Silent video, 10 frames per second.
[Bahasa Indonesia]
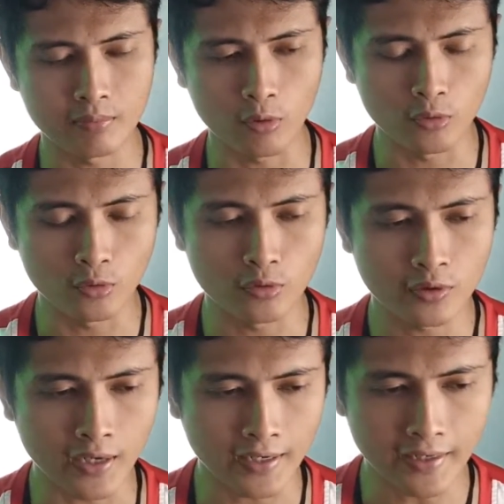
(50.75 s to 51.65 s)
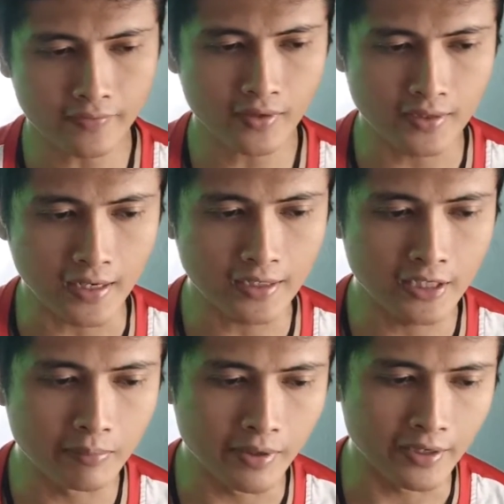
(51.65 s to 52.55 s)
produk raket yang
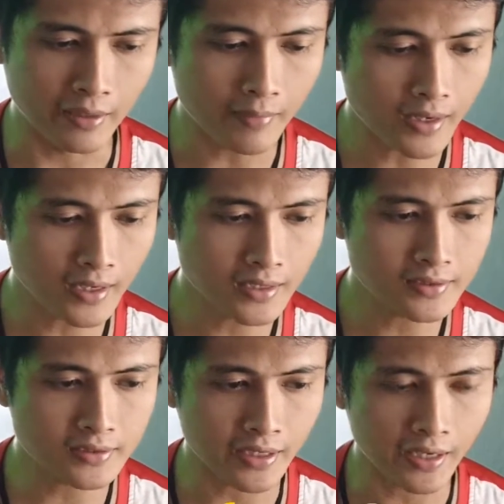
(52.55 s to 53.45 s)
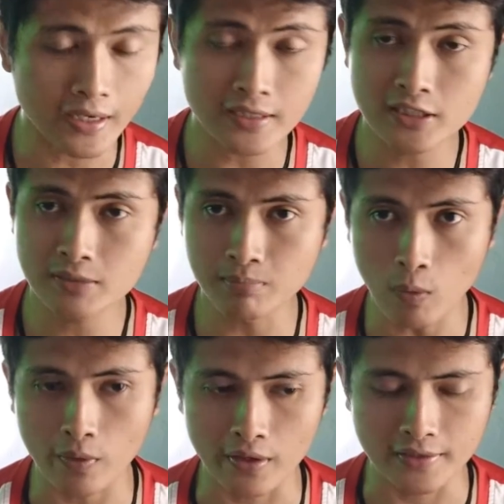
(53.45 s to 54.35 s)
diberi nama CS
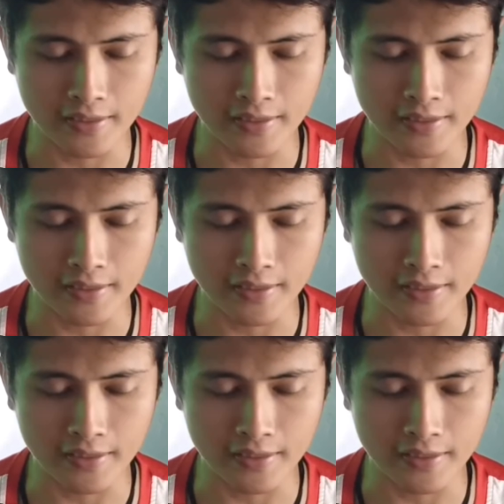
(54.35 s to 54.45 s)
Power.